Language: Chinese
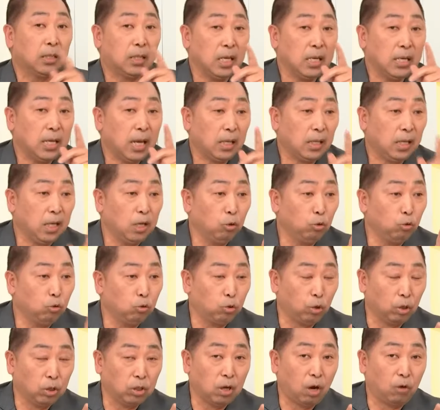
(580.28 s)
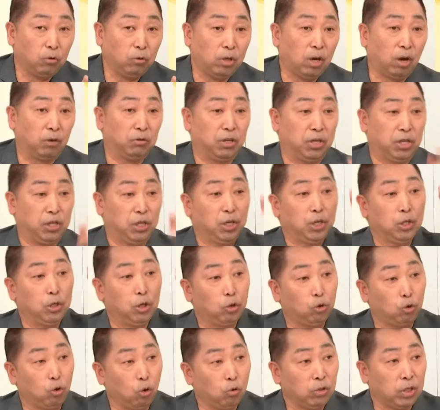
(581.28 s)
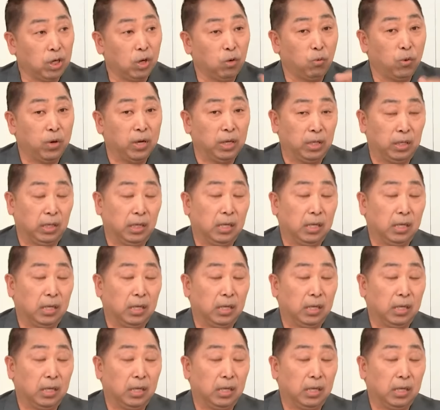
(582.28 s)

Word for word: 今天印度所遭遇到的已经是忠诚问